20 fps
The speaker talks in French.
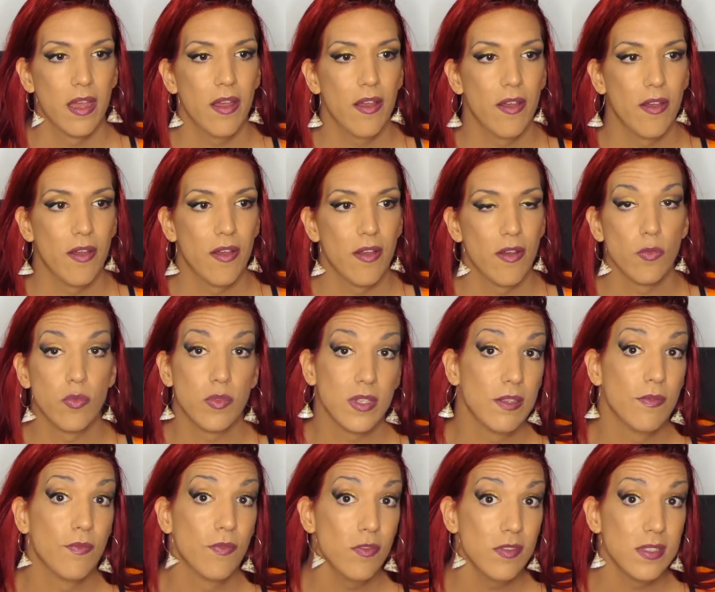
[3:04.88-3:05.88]
Euh, ou
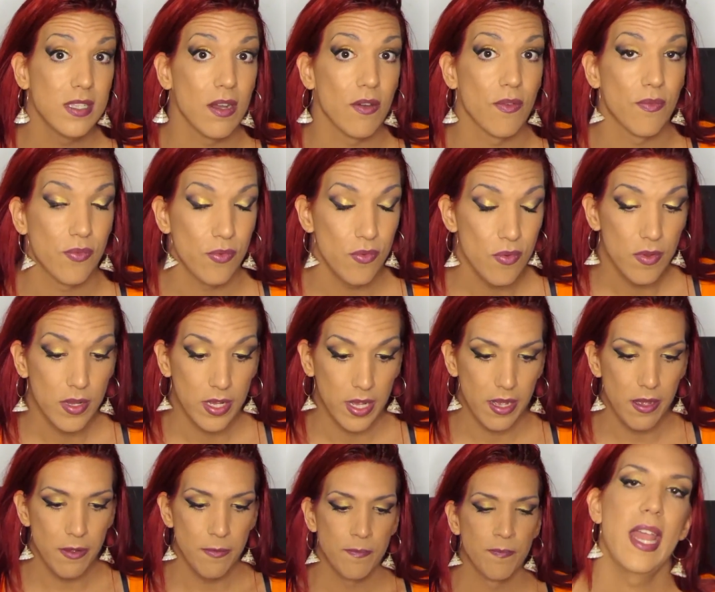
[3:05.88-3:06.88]
qui vous a en vue.
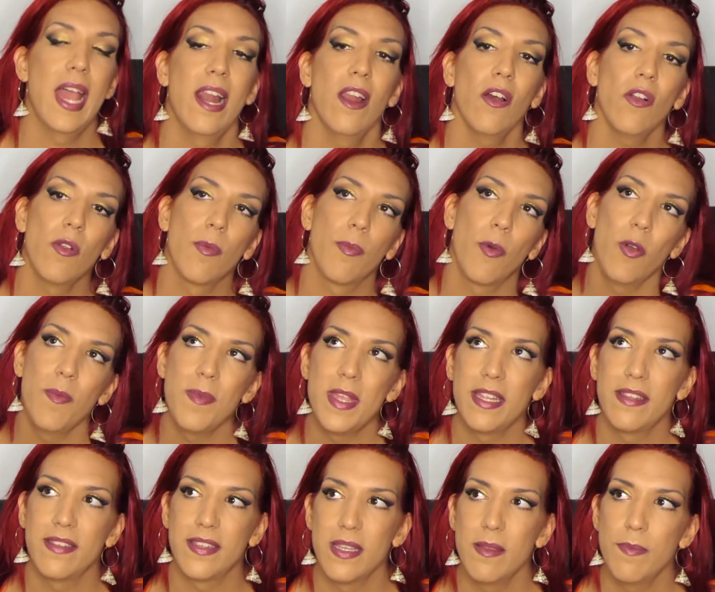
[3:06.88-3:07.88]
Hein. Et alors le
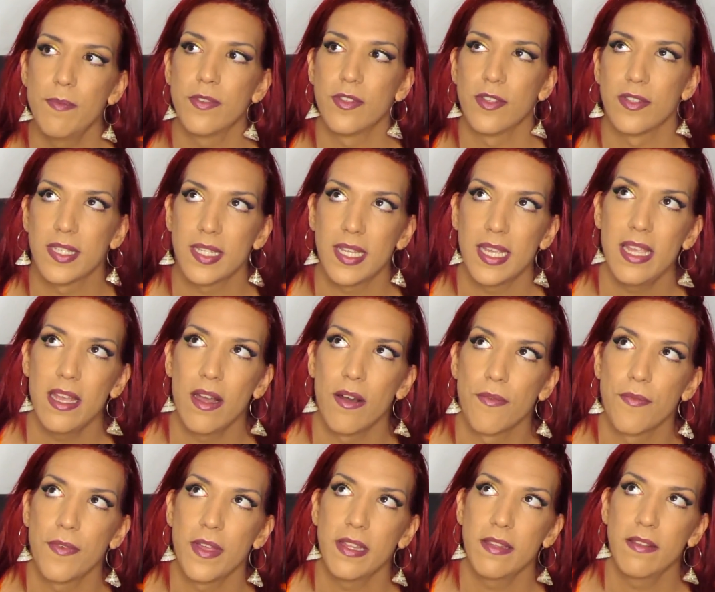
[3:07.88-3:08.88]
premier type, ce serait
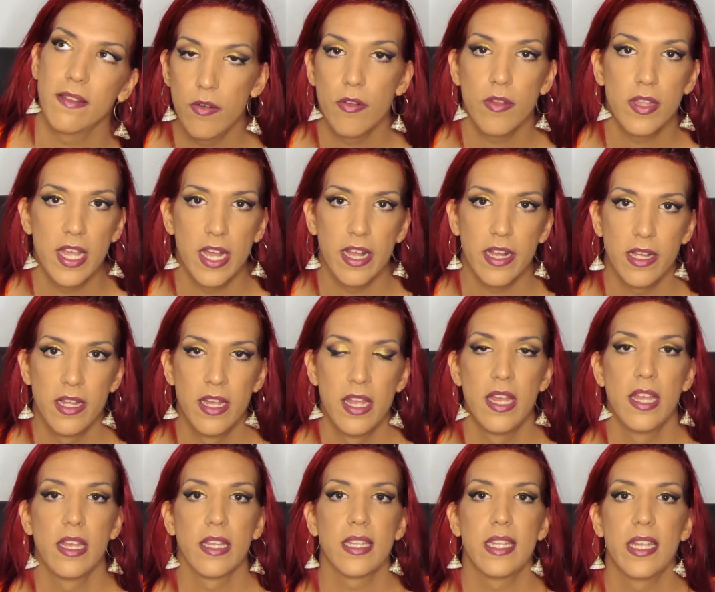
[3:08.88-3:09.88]
en fait le gars
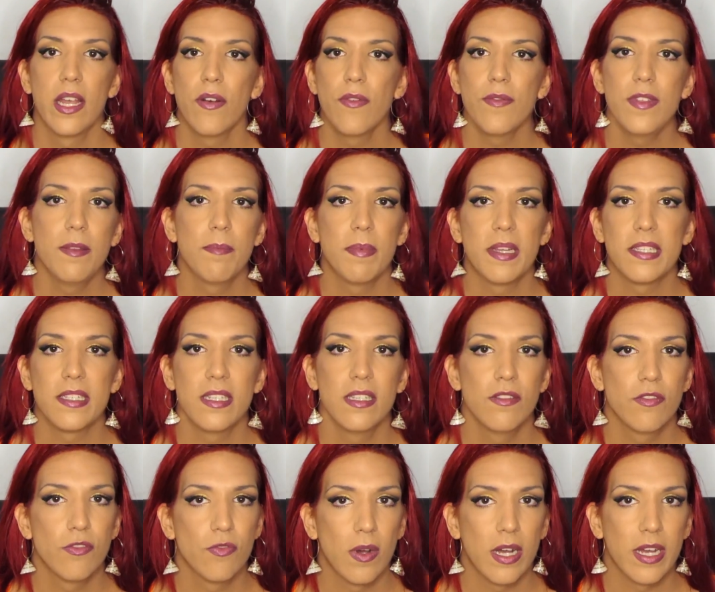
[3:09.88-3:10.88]
qui a envie de passer
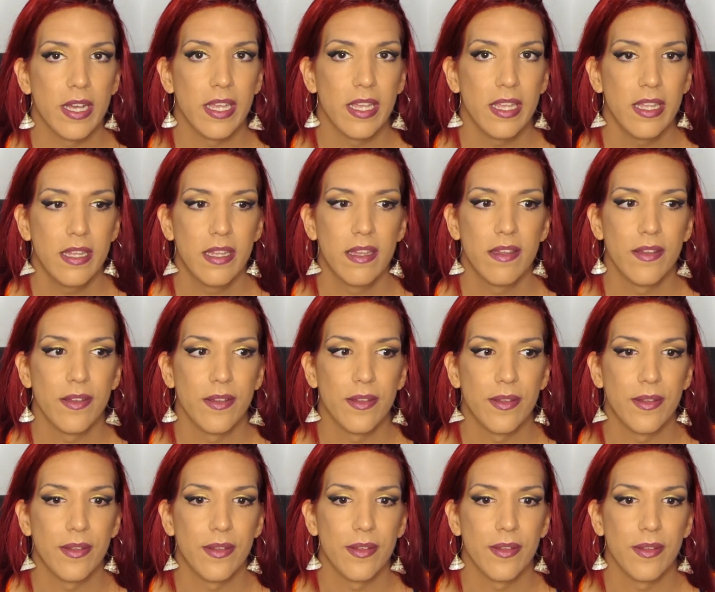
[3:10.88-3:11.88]
une soirée
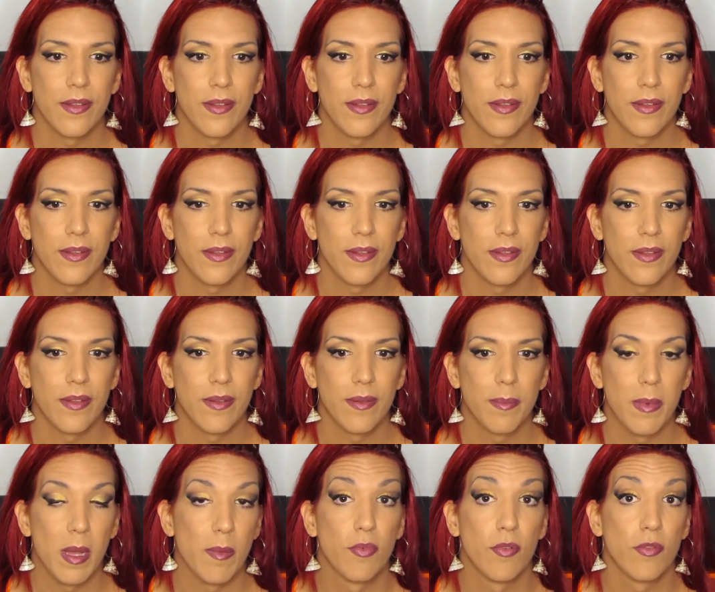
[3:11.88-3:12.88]
euh,
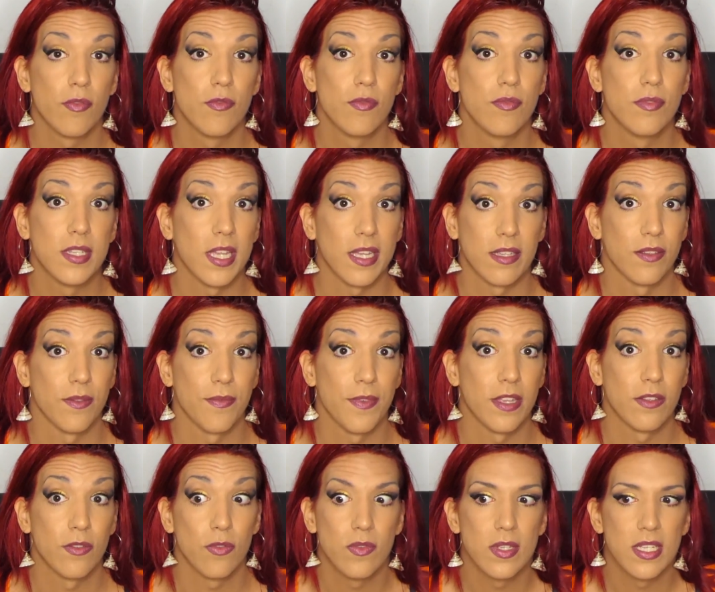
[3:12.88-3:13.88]
bah, pour du sexe en
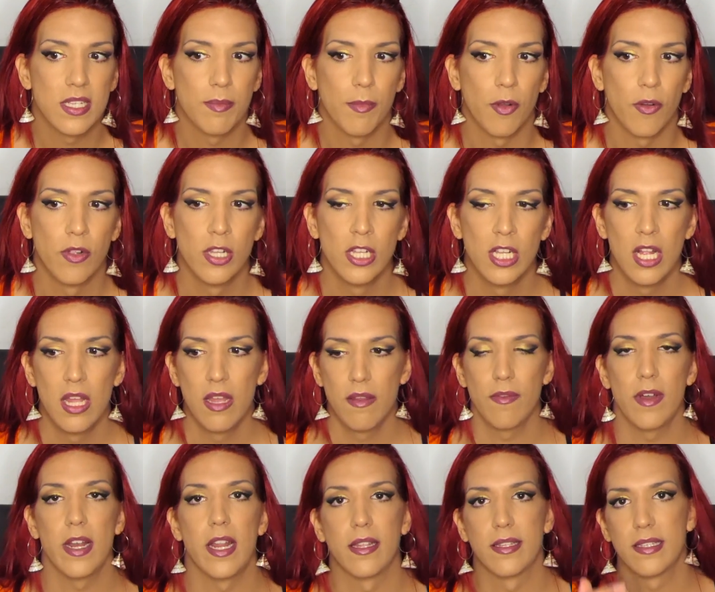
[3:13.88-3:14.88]
fait, uniquement.
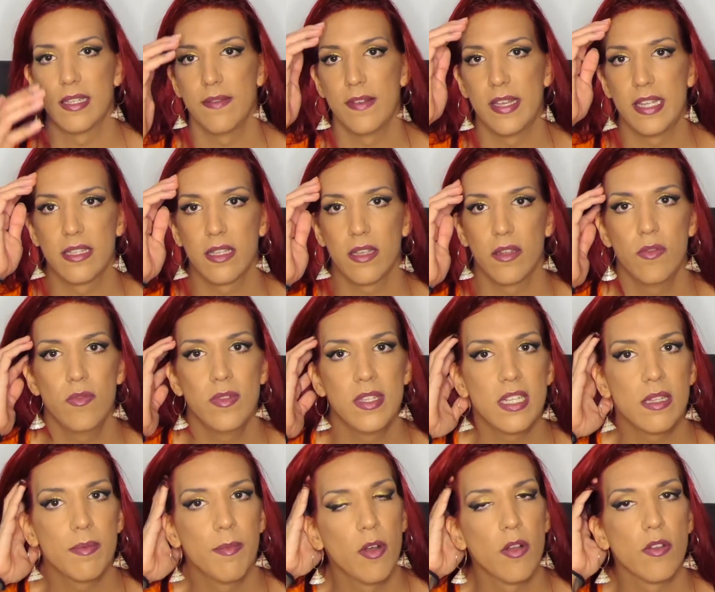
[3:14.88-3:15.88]
Voilà, ça va être
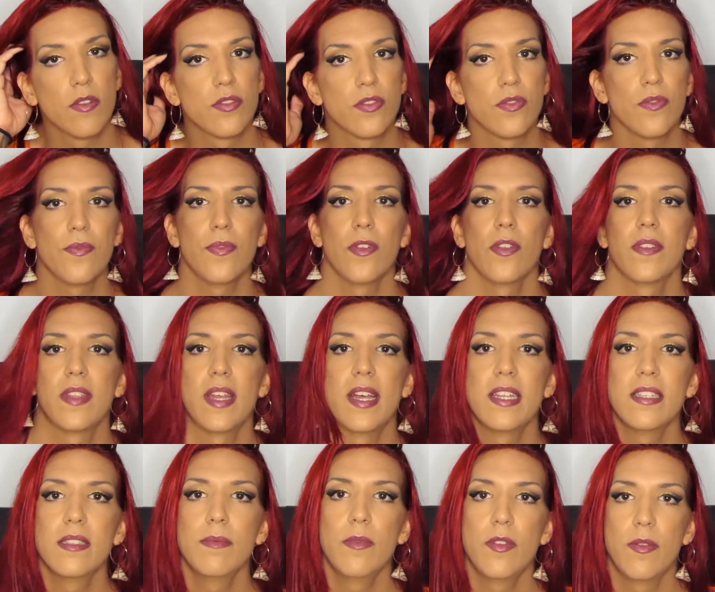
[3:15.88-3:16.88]
uniquement son
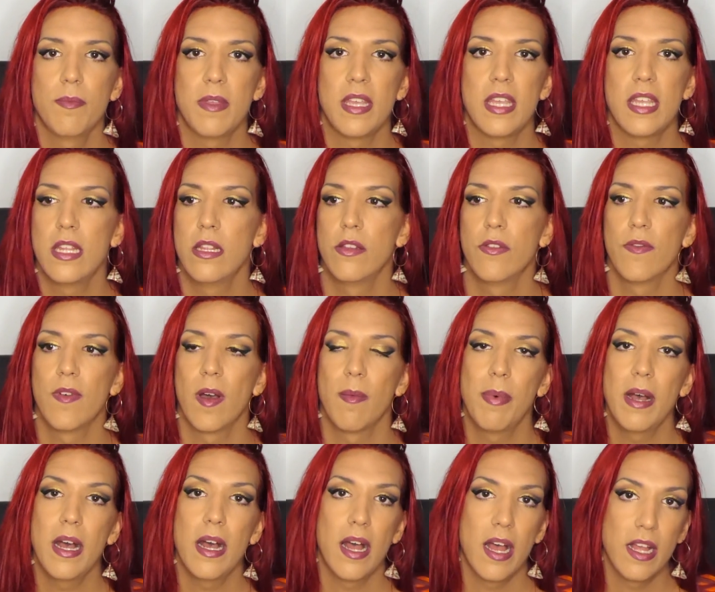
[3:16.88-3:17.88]
fantasme, mais il ne va
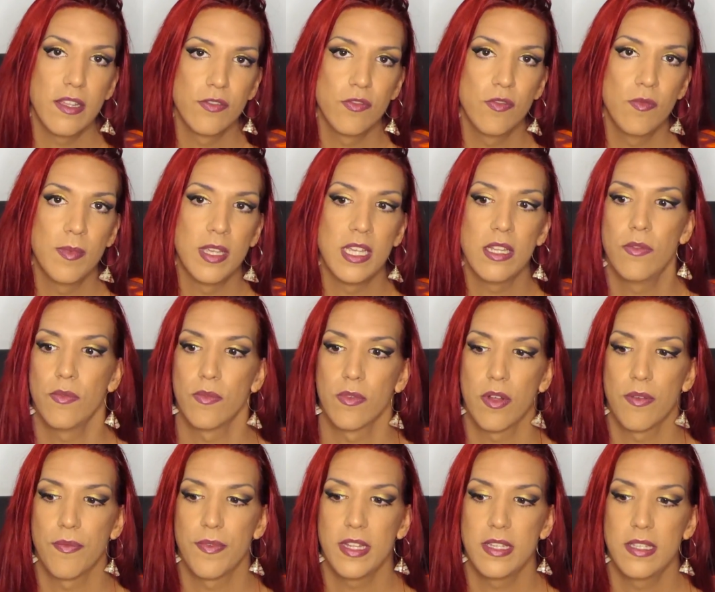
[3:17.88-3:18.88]
pas assumer,
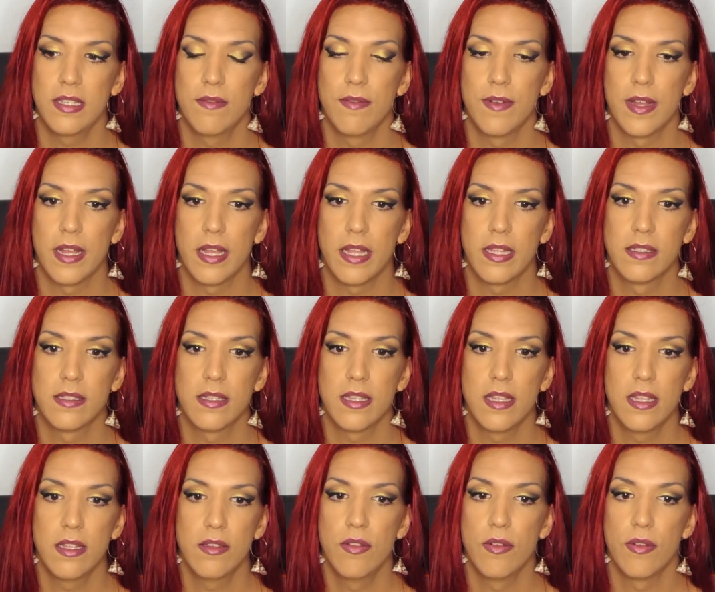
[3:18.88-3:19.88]
donc en fait il va
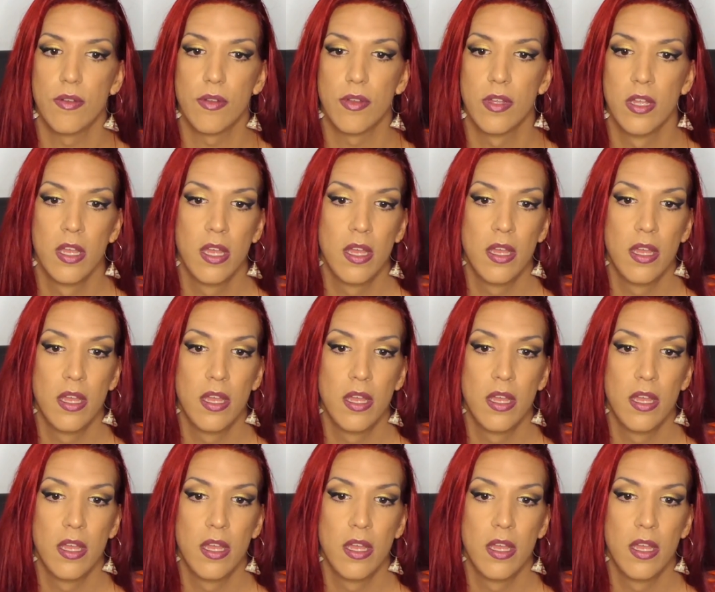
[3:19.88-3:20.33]
essayer de